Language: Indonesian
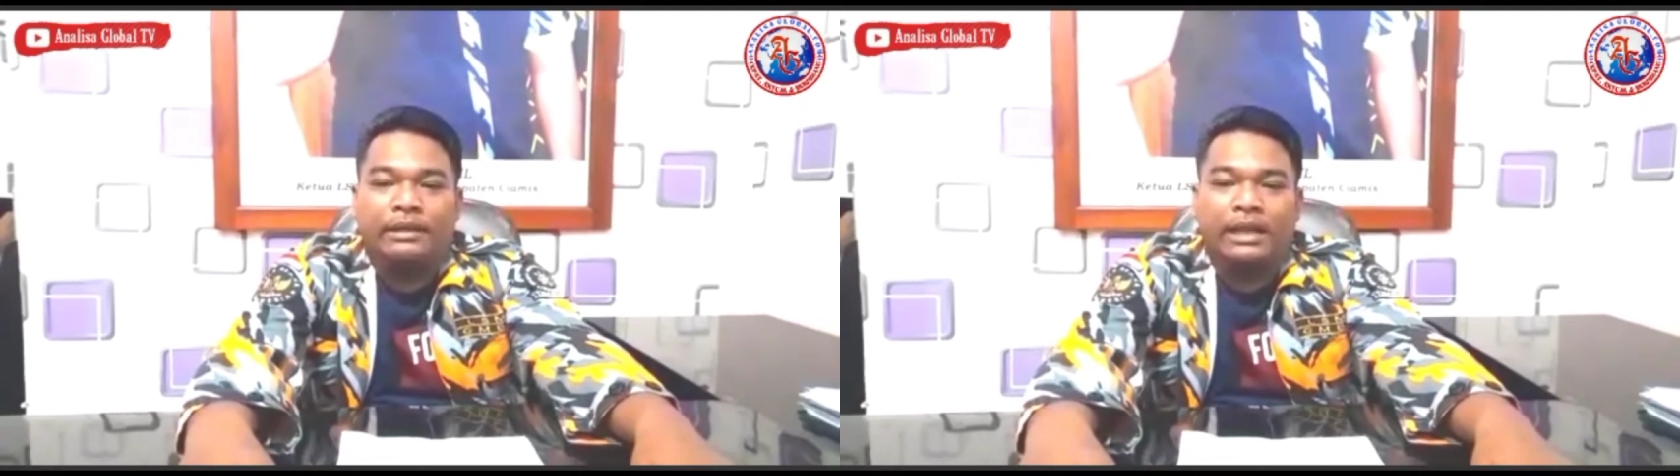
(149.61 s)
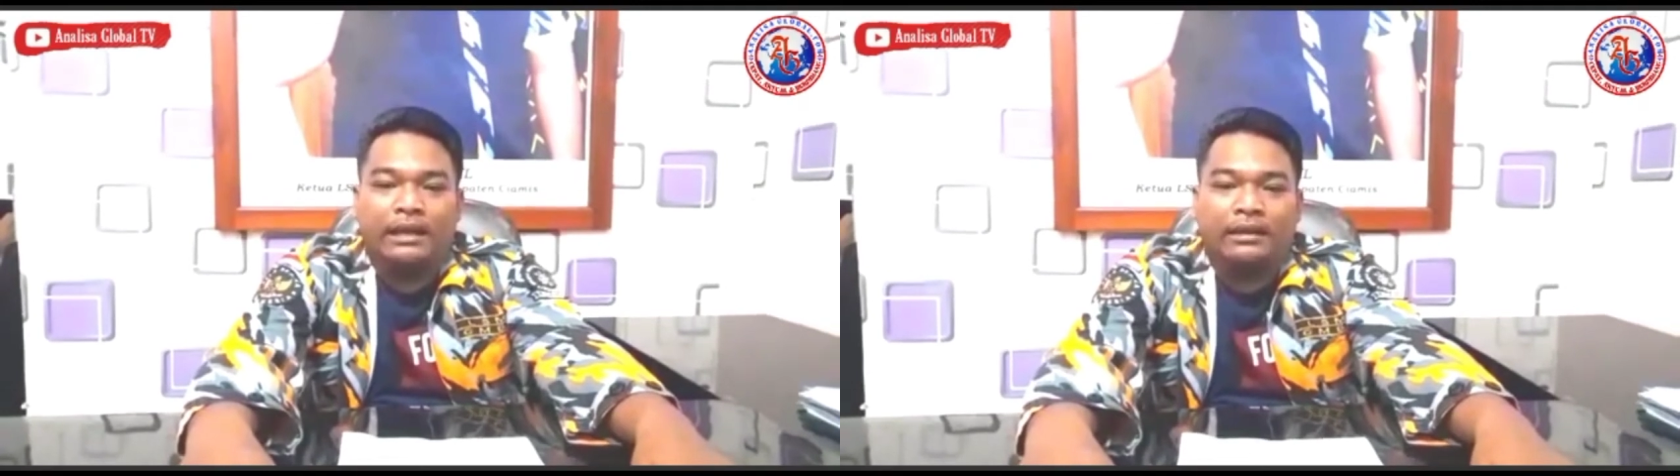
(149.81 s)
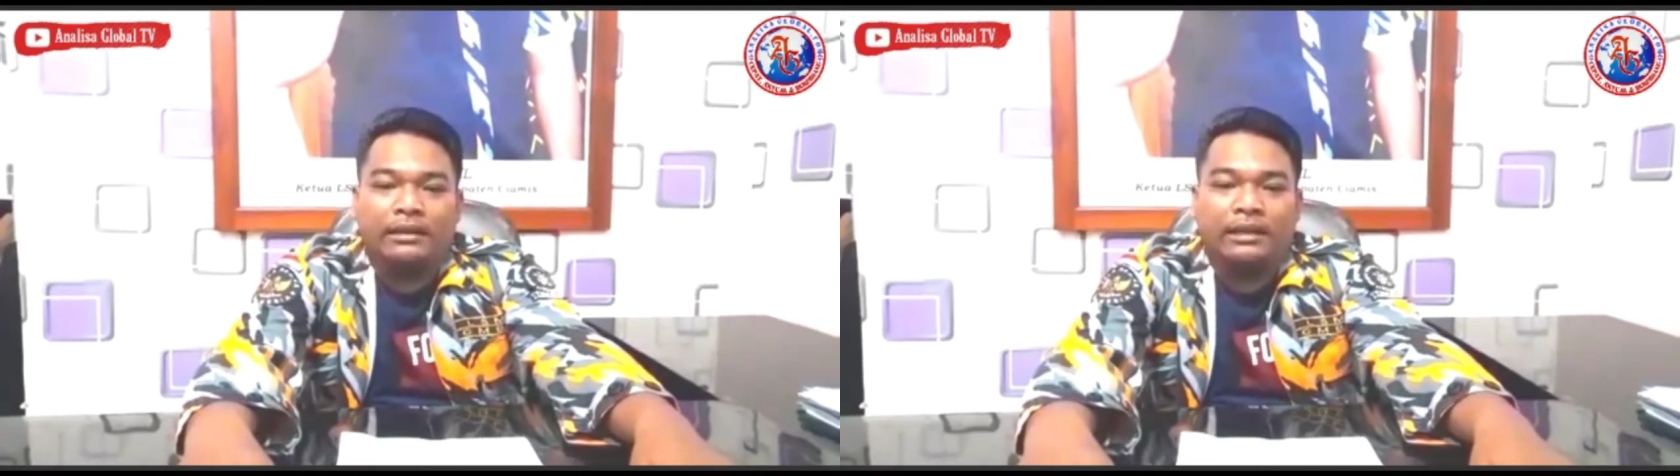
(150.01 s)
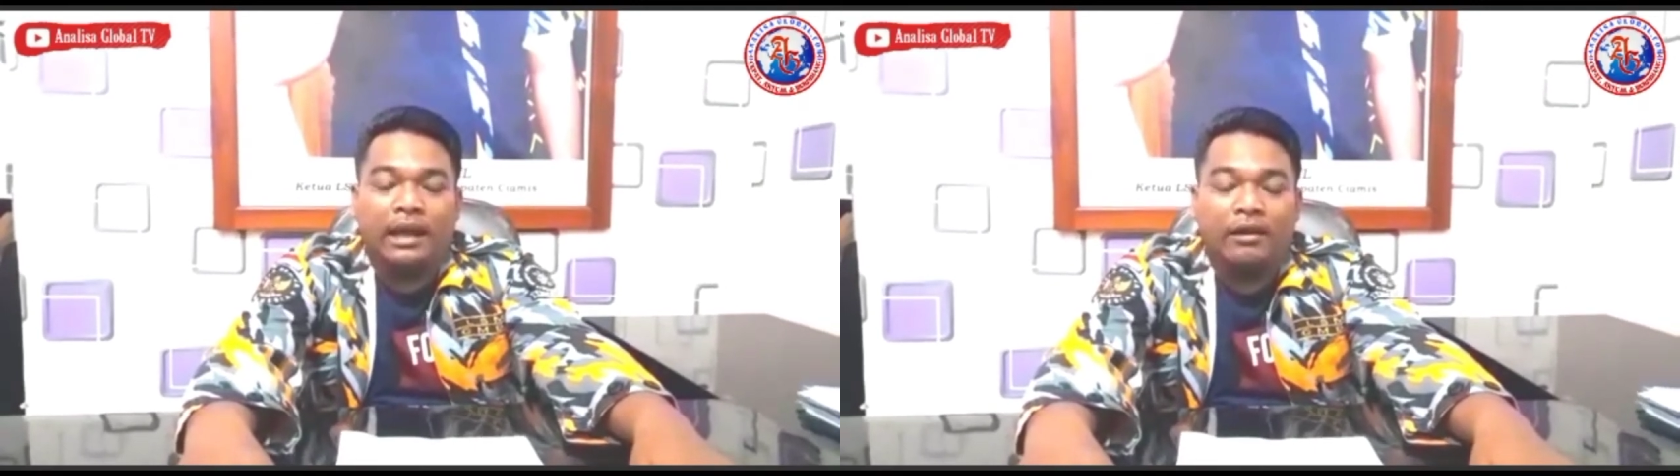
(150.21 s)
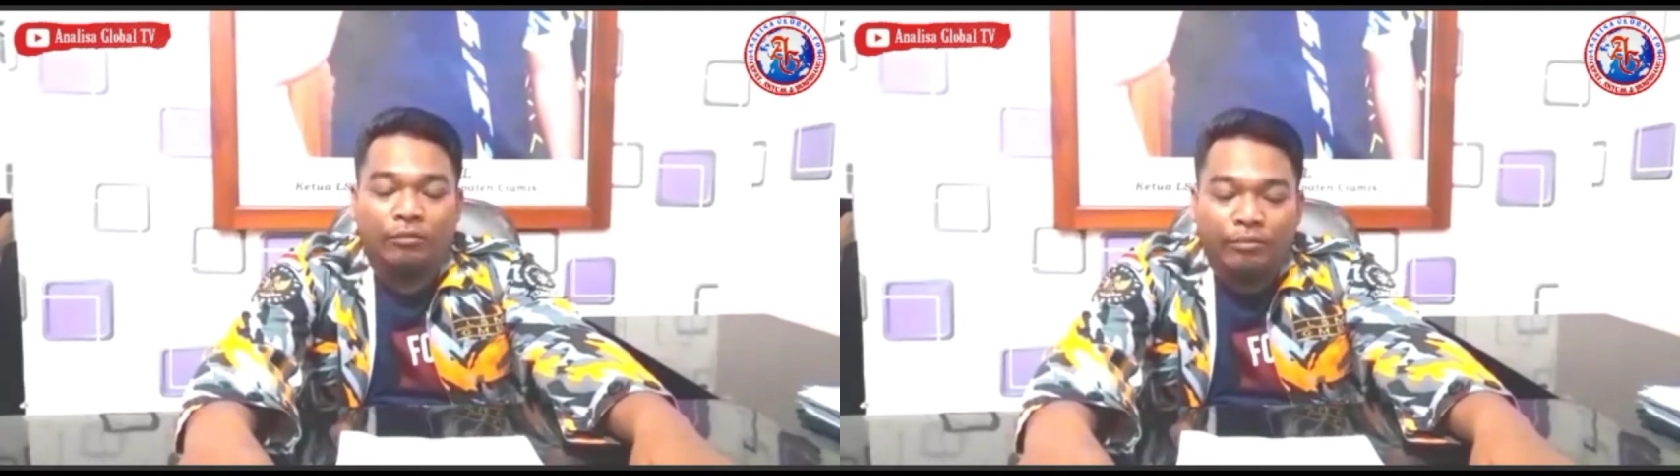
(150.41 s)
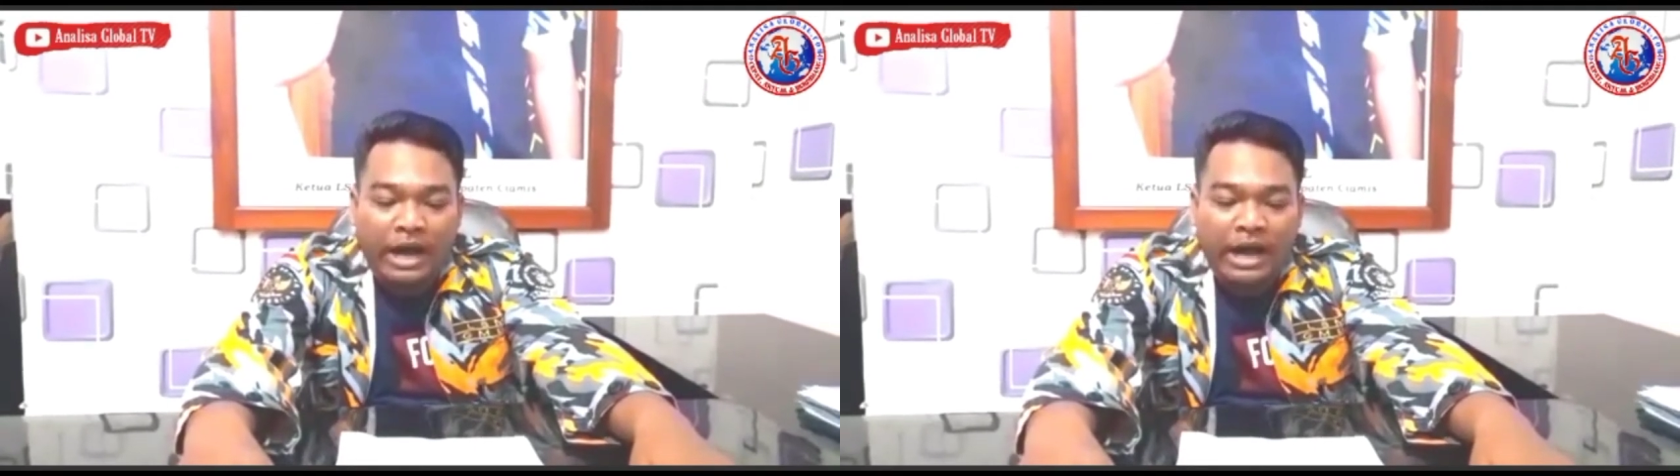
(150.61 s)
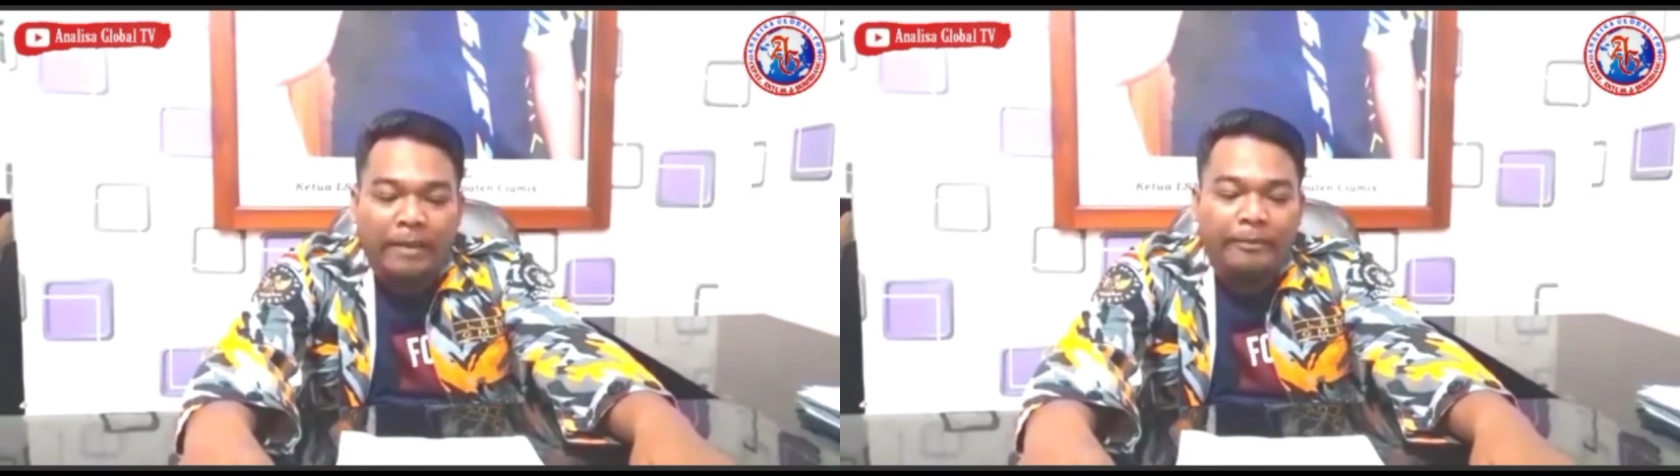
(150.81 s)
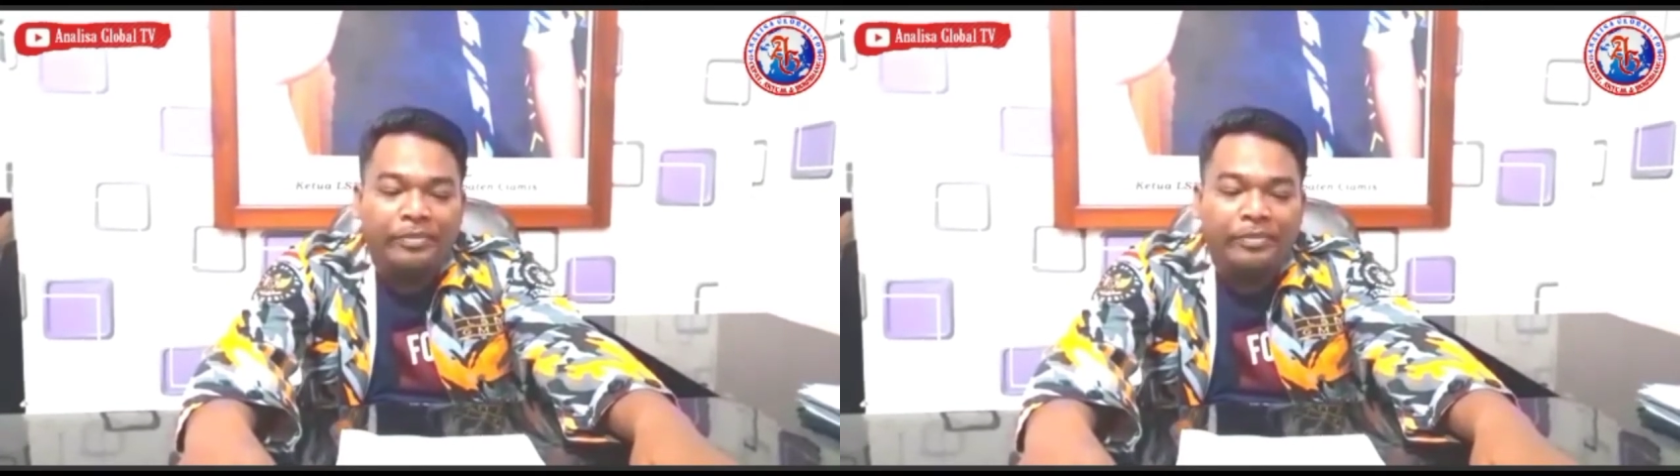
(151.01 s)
dan tidak lupa